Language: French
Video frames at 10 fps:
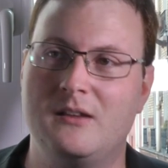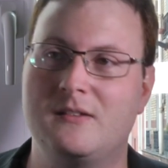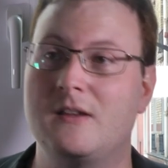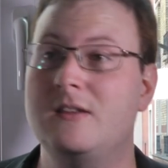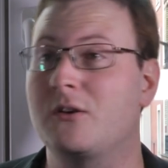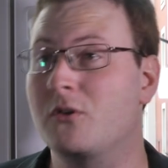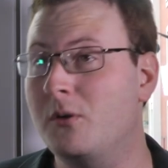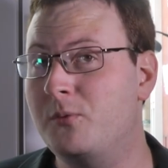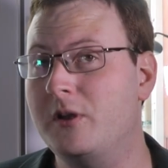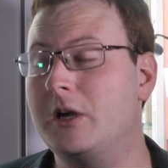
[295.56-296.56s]
C'est-à-dire que
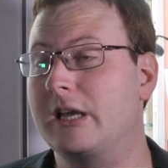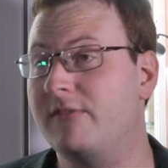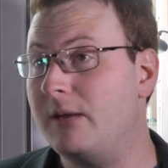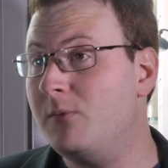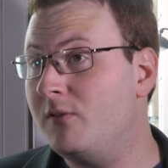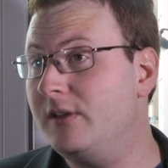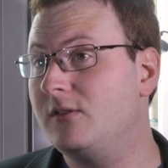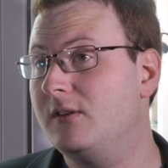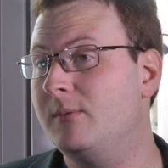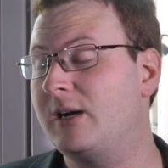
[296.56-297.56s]
l'employeur qui a vraiment envie de
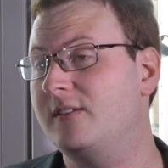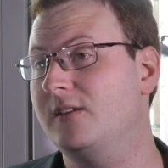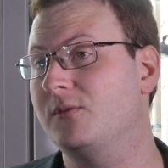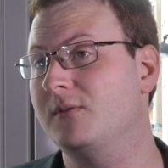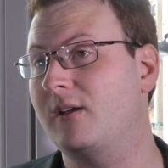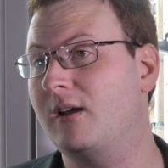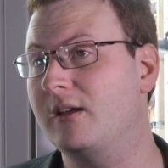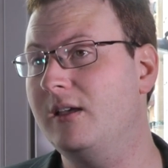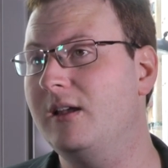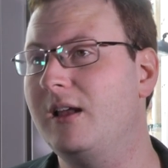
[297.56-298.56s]
se débarrasser de son
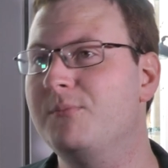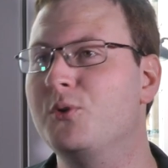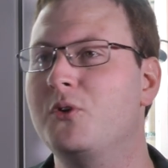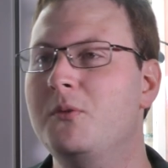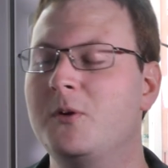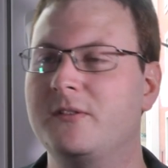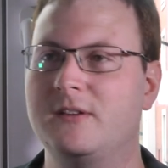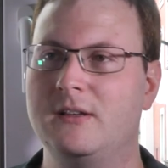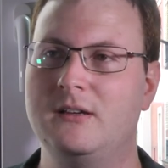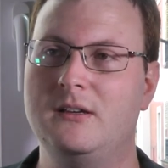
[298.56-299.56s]
salarié, là, il peut
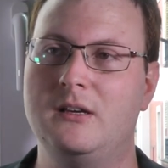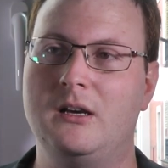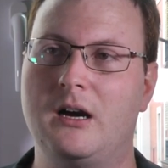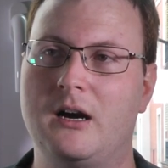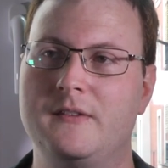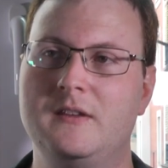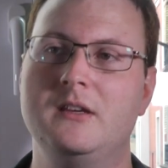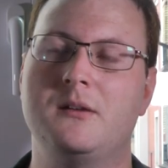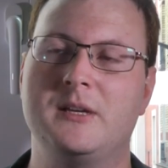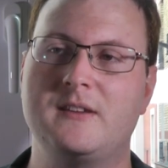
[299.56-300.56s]
commencer à
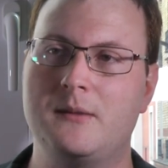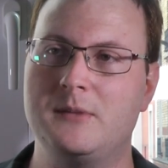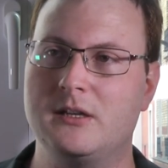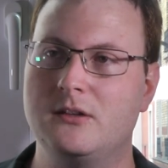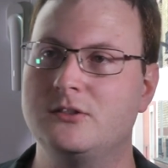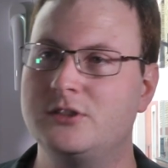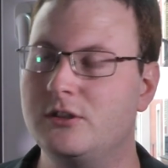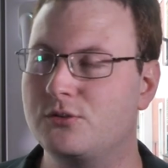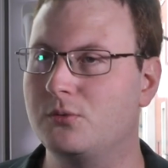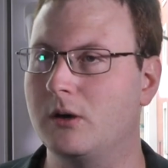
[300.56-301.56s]
dire, bah, très bien, j'ai
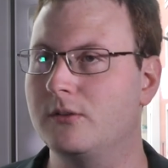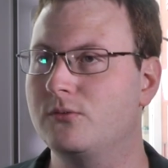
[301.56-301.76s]
le choix,